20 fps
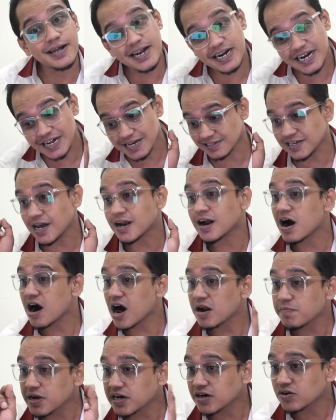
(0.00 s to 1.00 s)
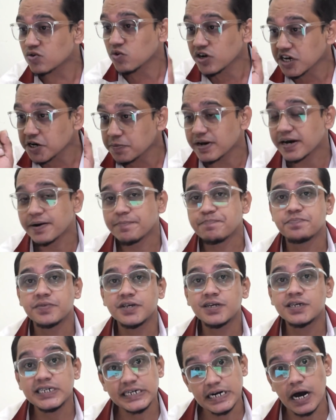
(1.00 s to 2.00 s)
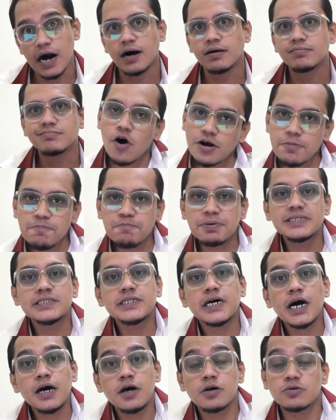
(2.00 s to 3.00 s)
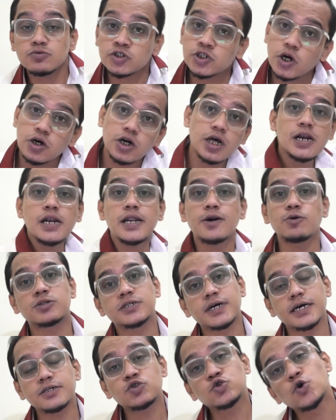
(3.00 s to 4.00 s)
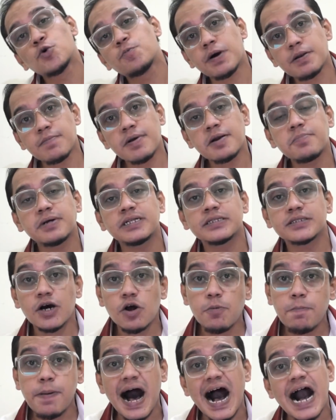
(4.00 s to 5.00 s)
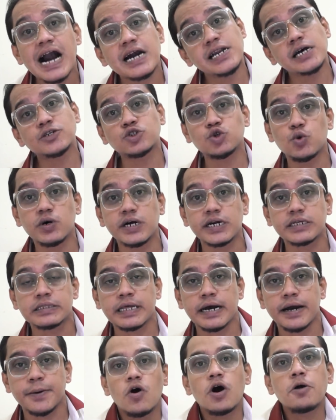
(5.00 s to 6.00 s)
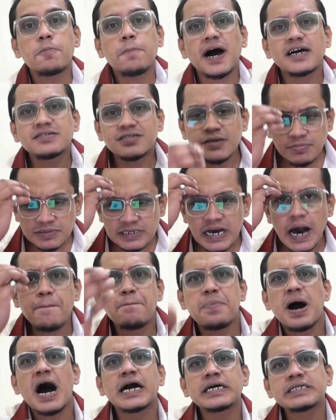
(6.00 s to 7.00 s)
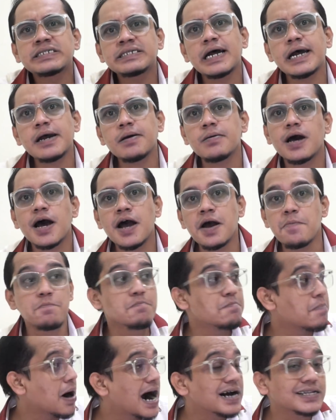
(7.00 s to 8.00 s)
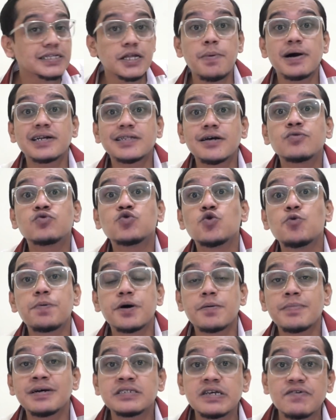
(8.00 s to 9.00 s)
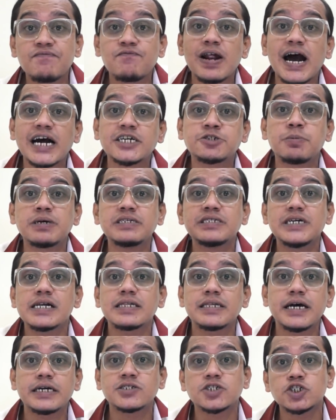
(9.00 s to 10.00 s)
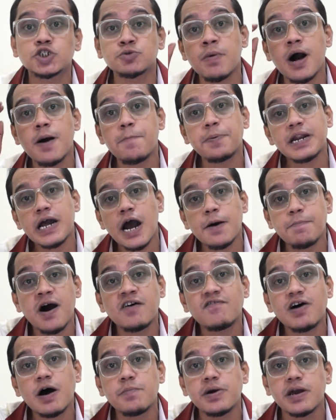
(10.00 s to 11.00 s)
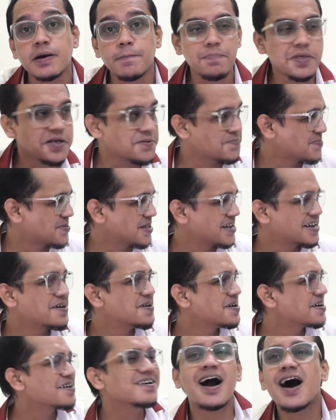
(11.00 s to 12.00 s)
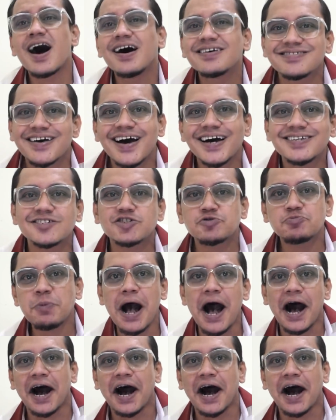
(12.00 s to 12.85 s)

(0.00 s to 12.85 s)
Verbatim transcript: नहीं नहीं इसके कान में करूंगी मैं कीड़ा और बंदा सडनली उठता है सुपरमैन बनता है और भागना शुरू करता है और भाई साहब क्या भागता है भागते भागते सुपरमैन से फ्लैश बन जाता है चश्मा अपने आप हवा में कहाँ से है चश्मा